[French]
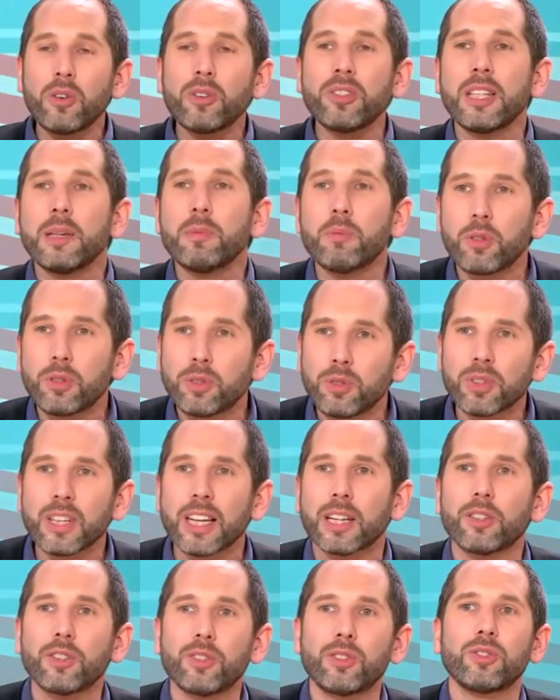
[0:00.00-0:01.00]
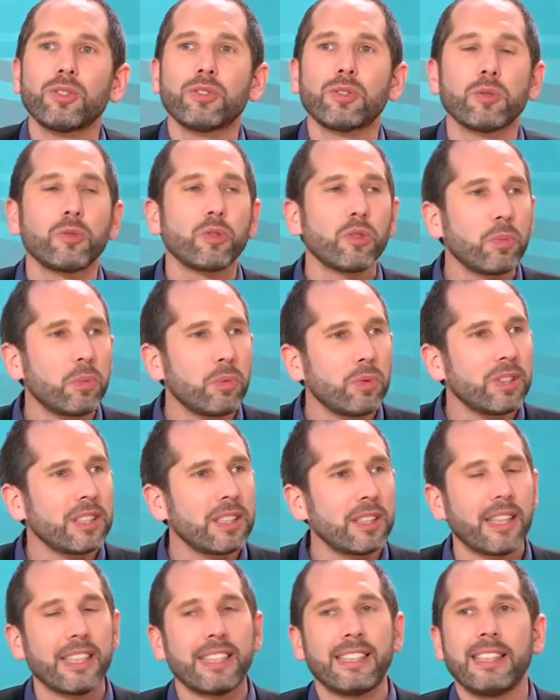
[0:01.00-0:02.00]
une émotion, quelque chose de, plus,
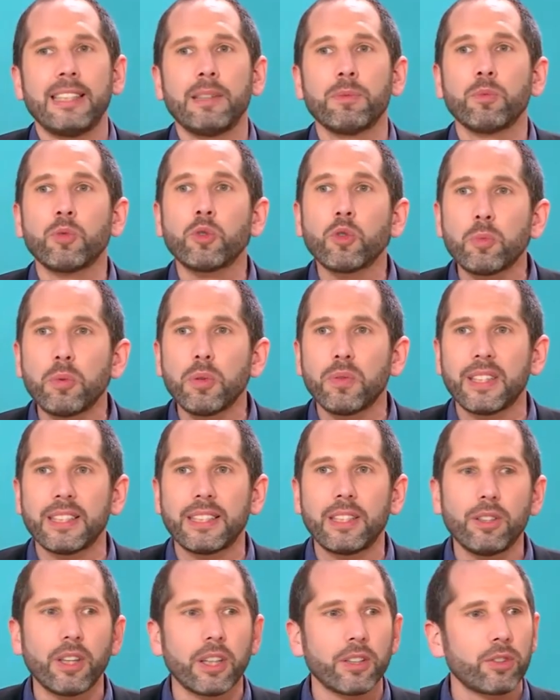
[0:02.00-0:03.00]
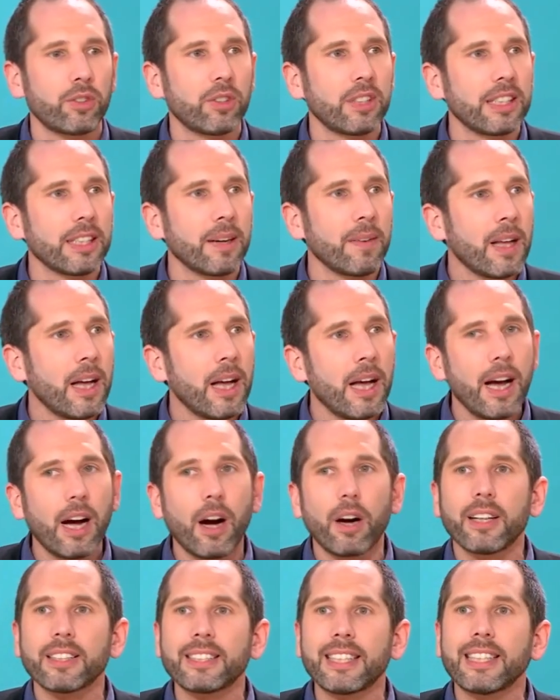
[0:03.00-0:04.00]
ça a été beaucoup plus facile de mmh. retenir.
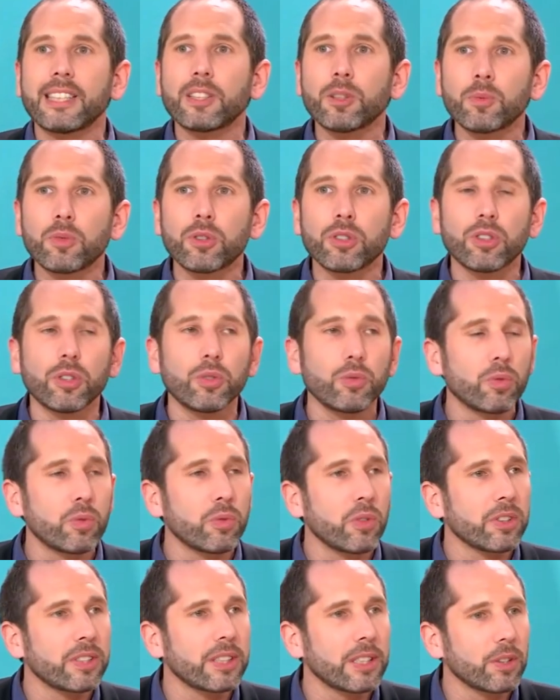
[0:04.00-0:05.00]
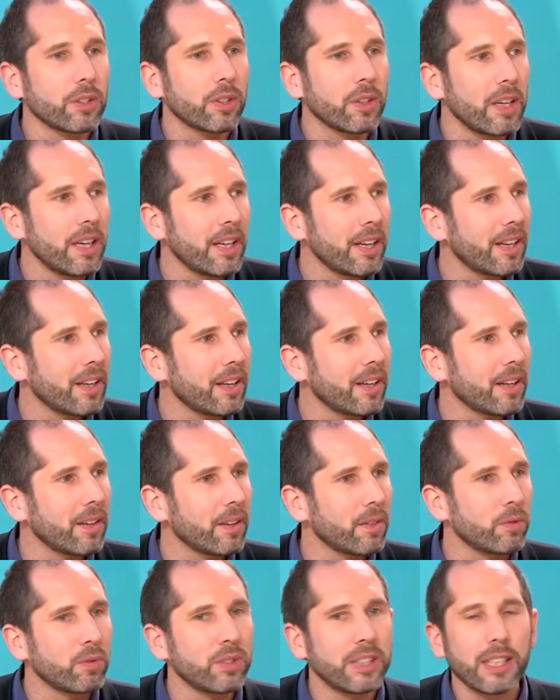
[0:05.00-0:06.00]
Alors c'est un exemple que je donne souvent, c'est que euh,
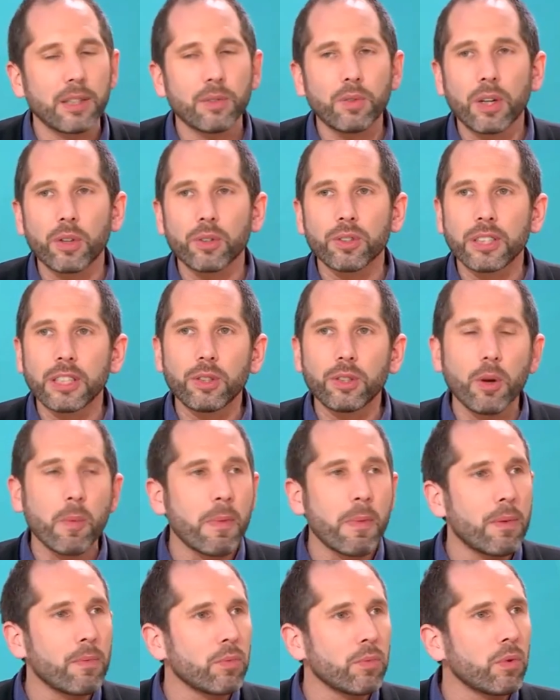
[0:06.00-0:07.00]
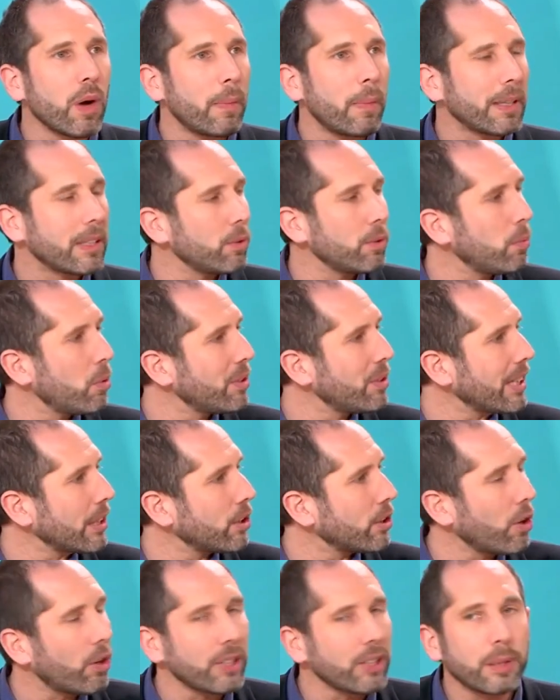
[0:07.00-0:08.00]
vous allez voir aussi que même vous, à partir du moment où il y a une
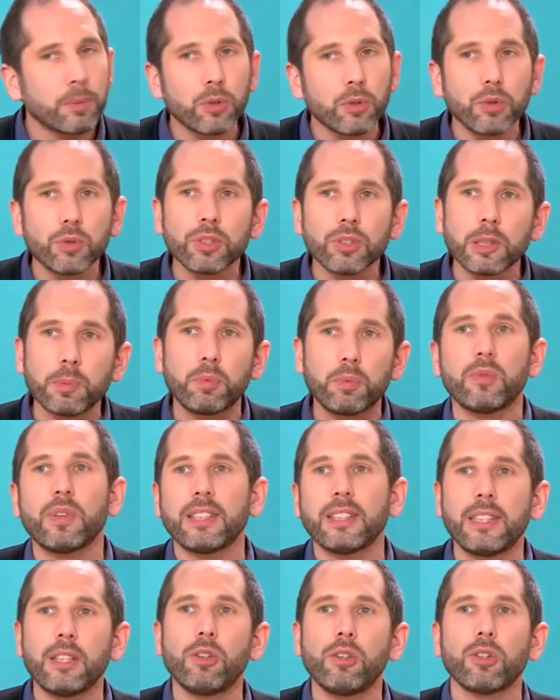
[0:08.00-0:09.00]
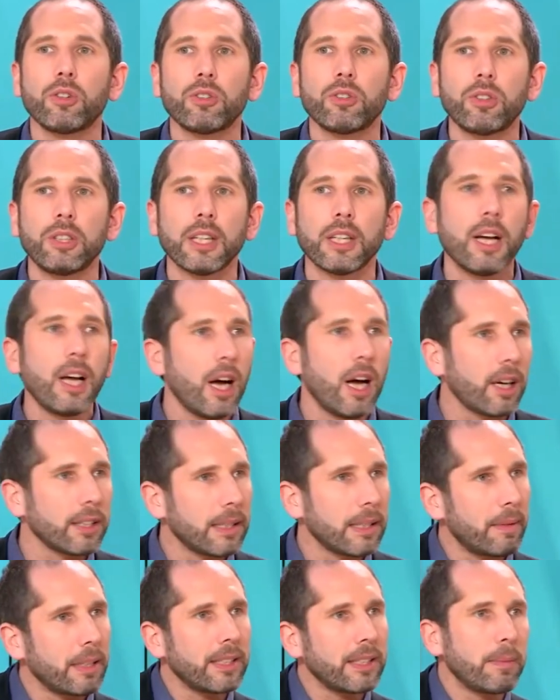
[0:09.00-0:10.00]
grande émotion, c'est plus facile de le retenir. Alors
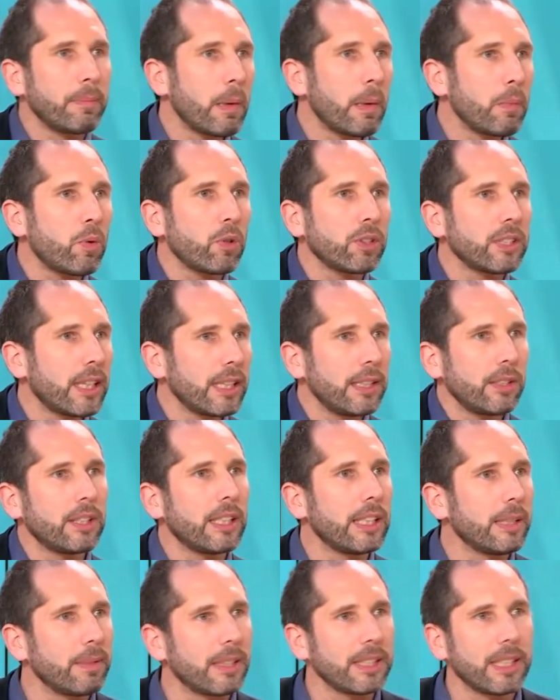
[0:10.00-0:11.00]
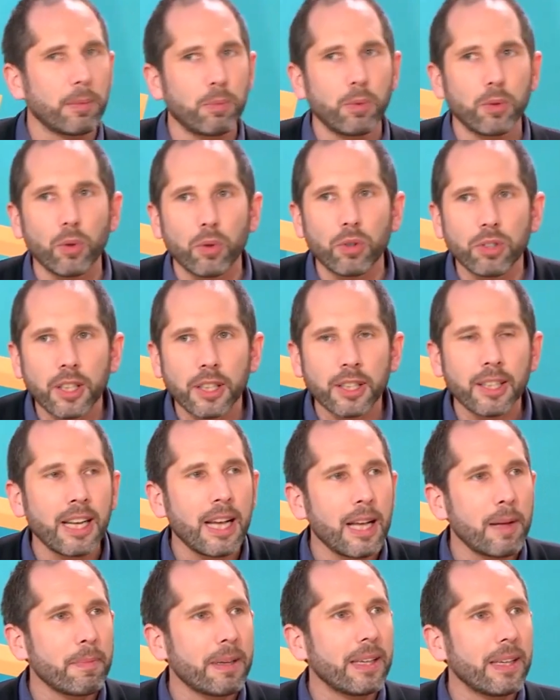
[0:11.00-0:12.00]
ça marche peut-être pas pour Charlie, ce qui peut-être un peu trop jeune,
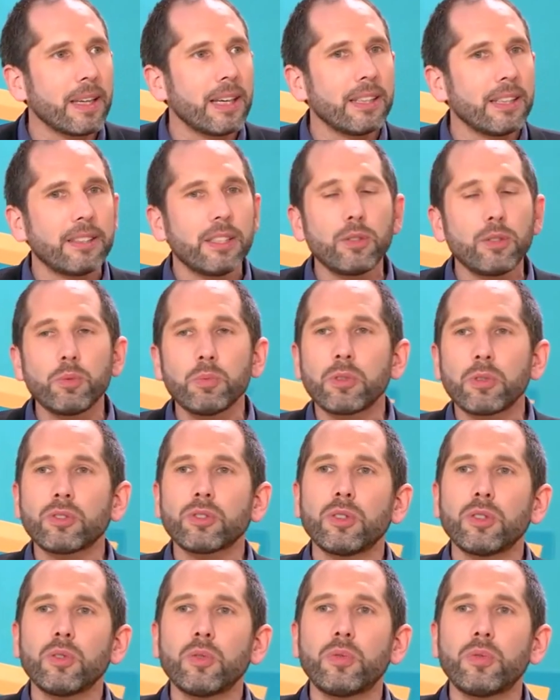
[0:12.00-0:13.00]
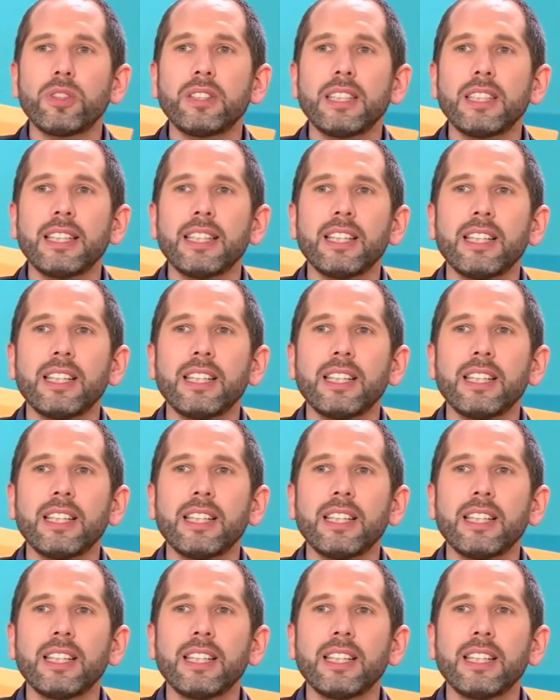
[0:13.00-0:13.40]
mais si je vous demande ce que vous faisiez,